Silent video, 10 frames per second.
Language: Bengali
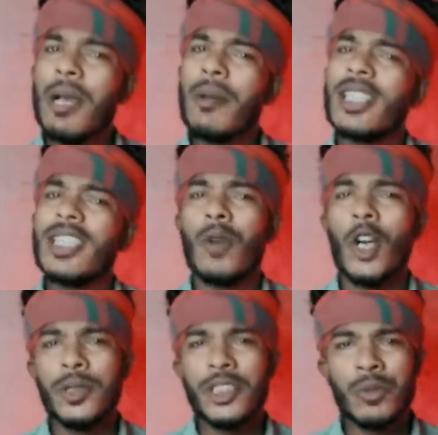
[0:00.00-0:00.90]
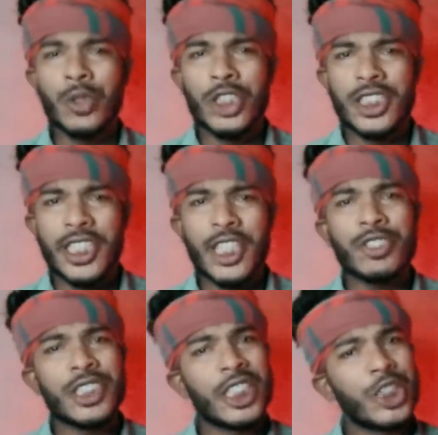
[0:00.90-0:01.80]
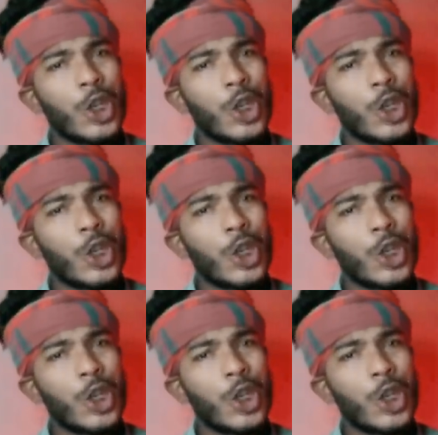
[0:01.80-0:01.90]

কিভাবে হাজার ভয়ভীতির মধ্যে থেকেও নিজেকে